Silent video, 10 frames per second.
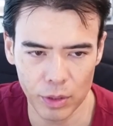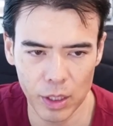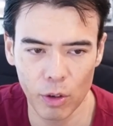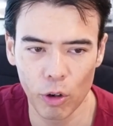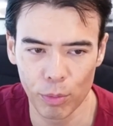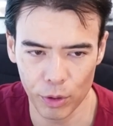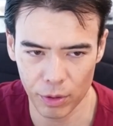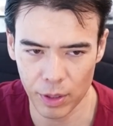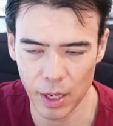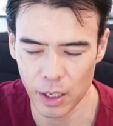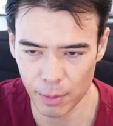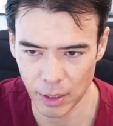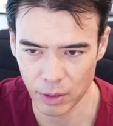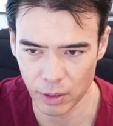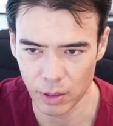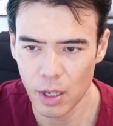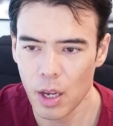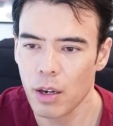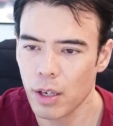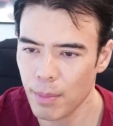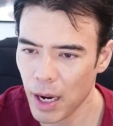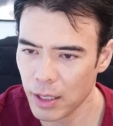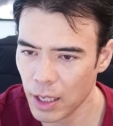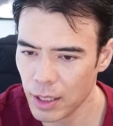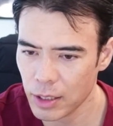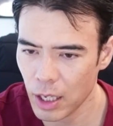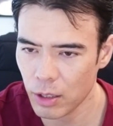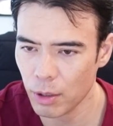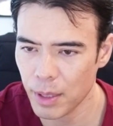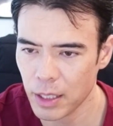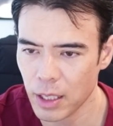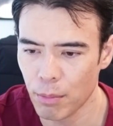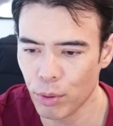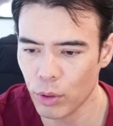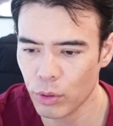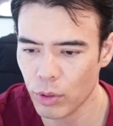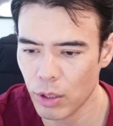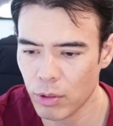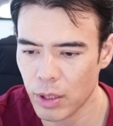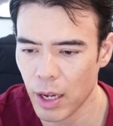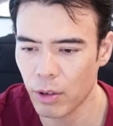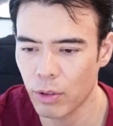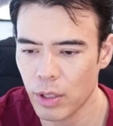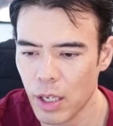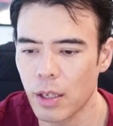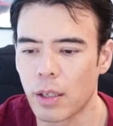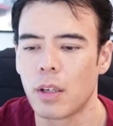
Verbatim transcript: に思っています。リマインダーですけれど皆さん冒頭で言ったように